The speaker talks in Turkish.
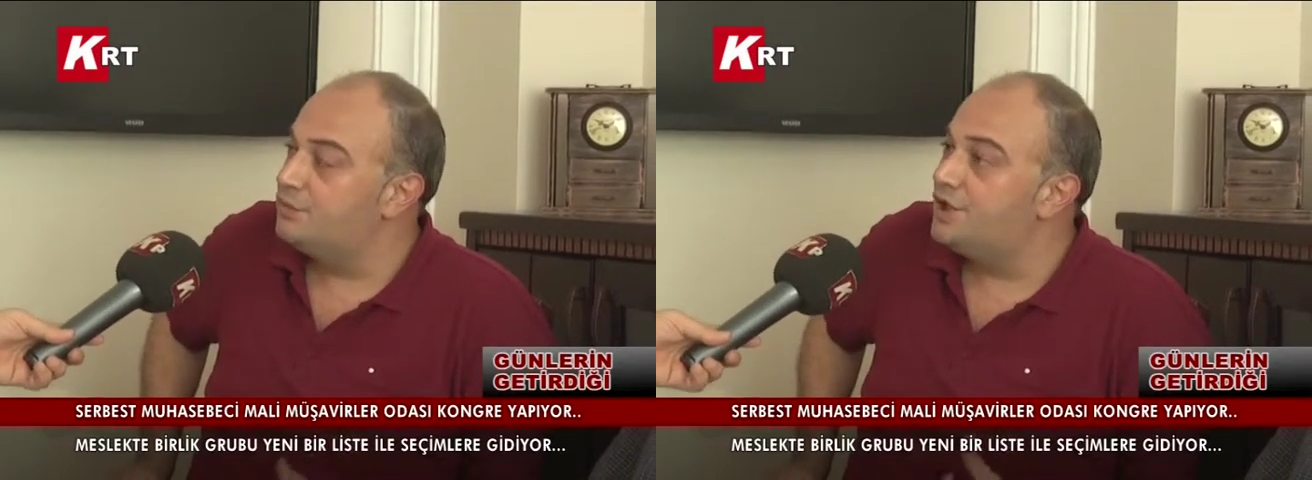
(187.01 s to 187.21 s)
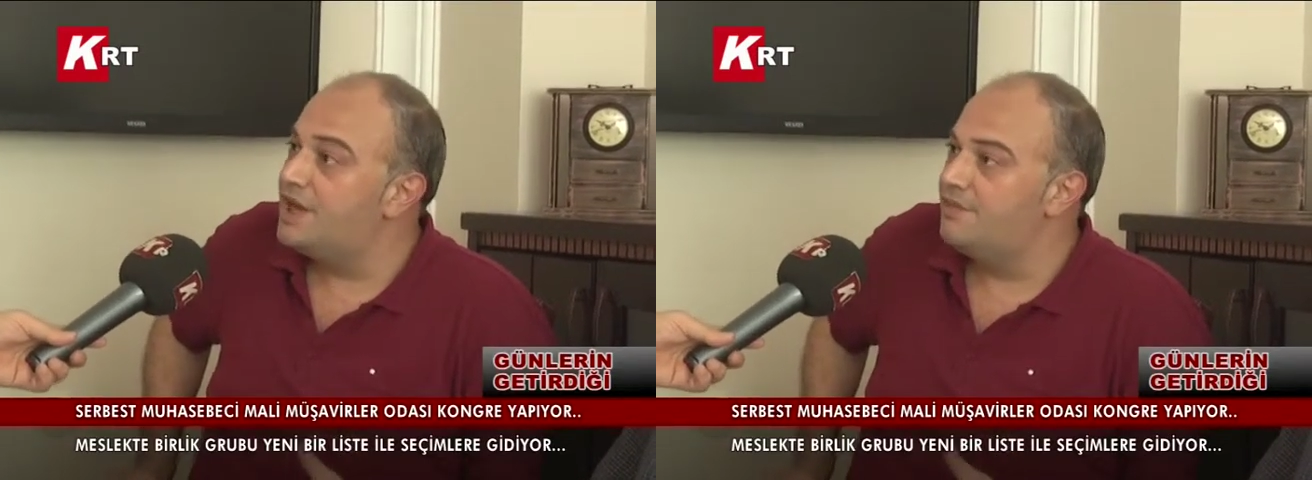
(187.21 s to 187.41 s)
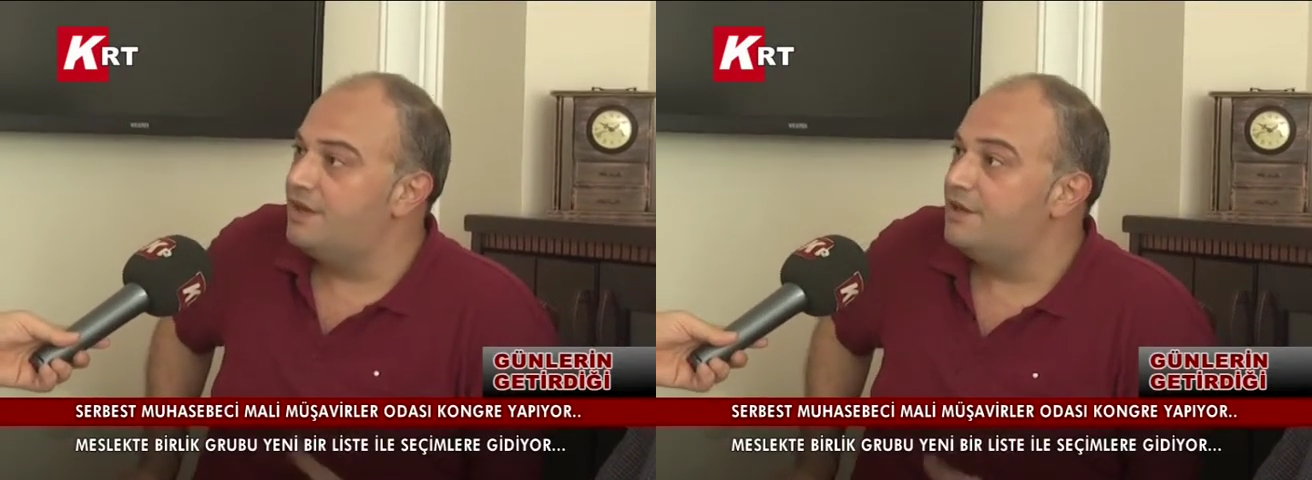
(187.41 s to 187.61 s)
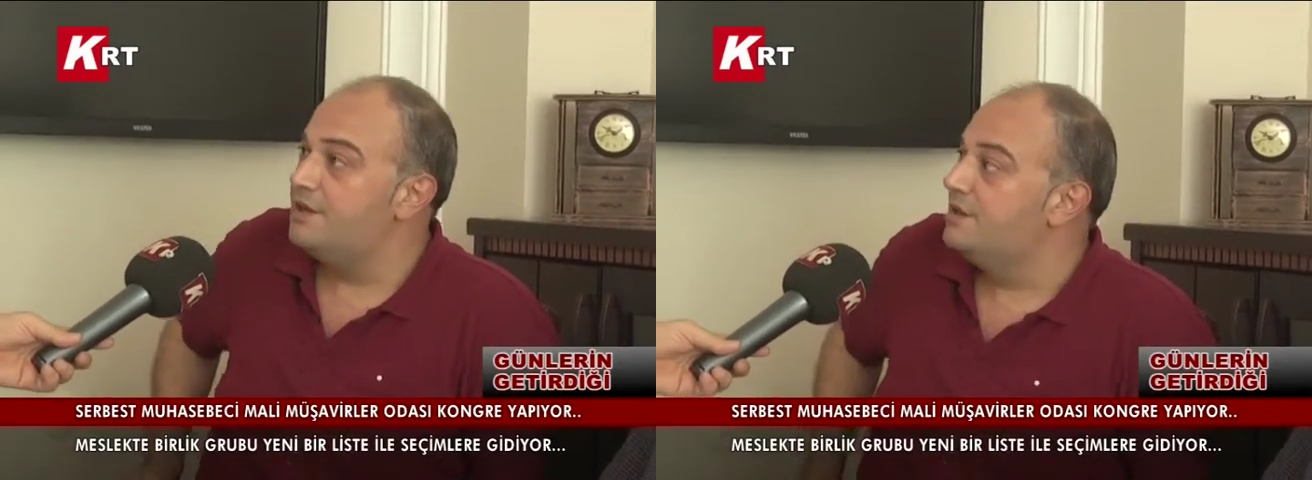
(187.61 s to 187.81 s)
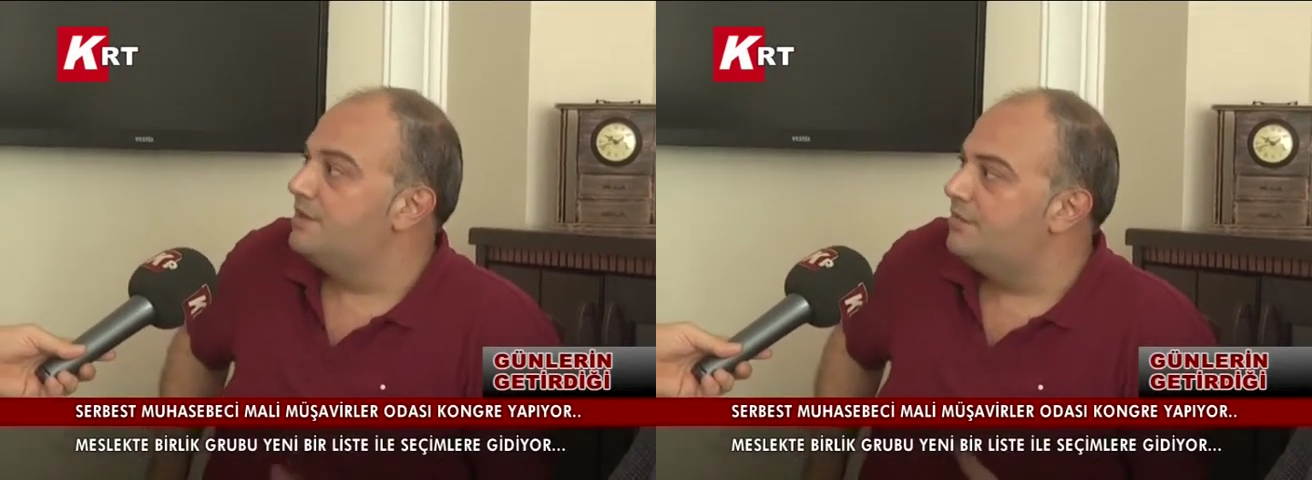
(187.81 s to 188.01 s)
Buna rağmen
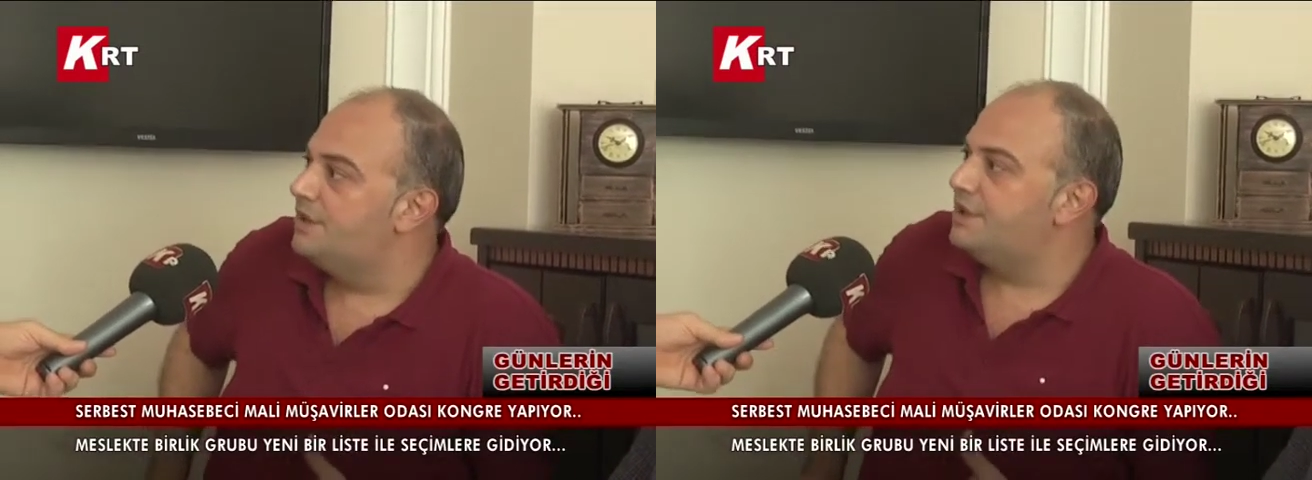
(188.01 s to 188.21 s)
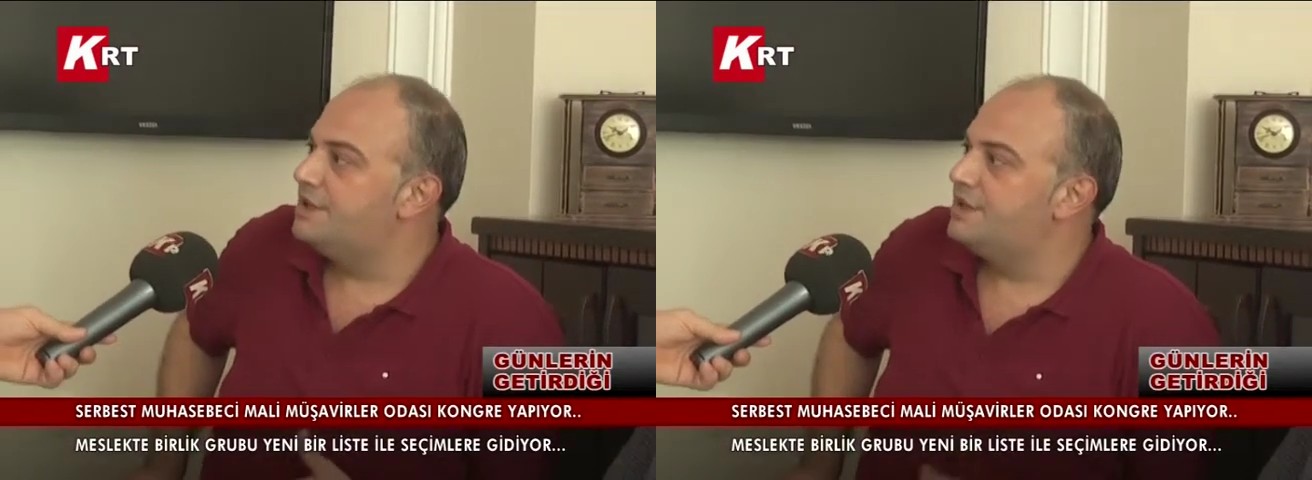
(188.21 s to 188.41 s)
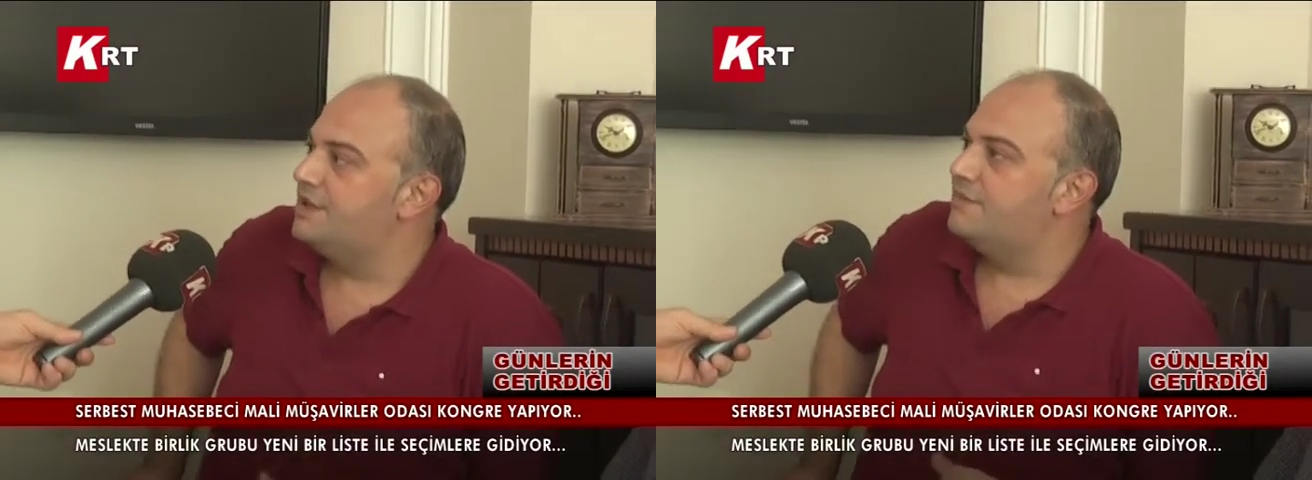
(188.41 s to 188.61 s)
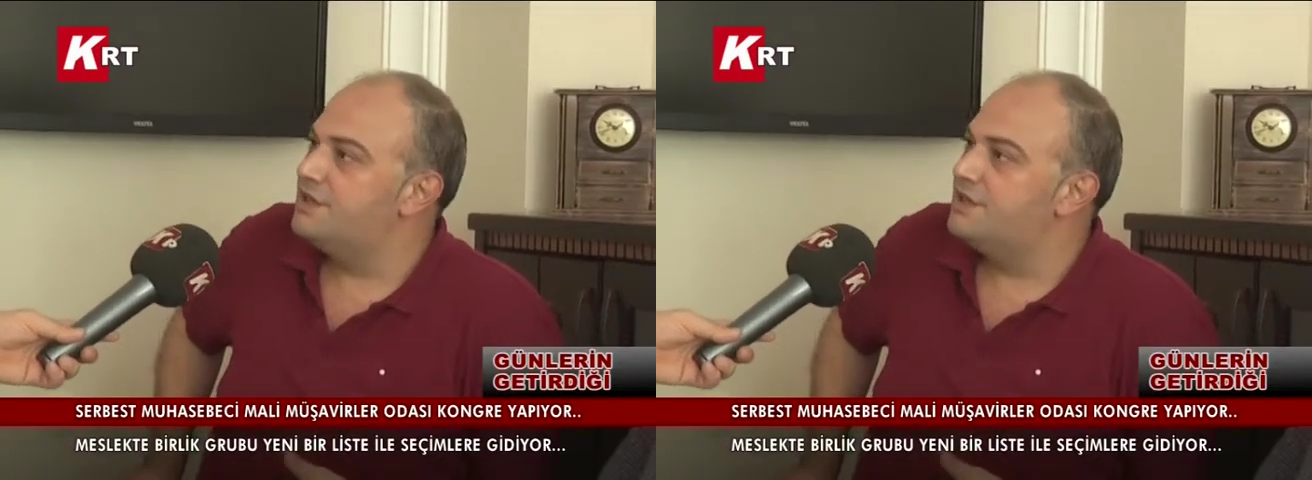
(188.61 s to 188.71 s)
Balıkesir'deki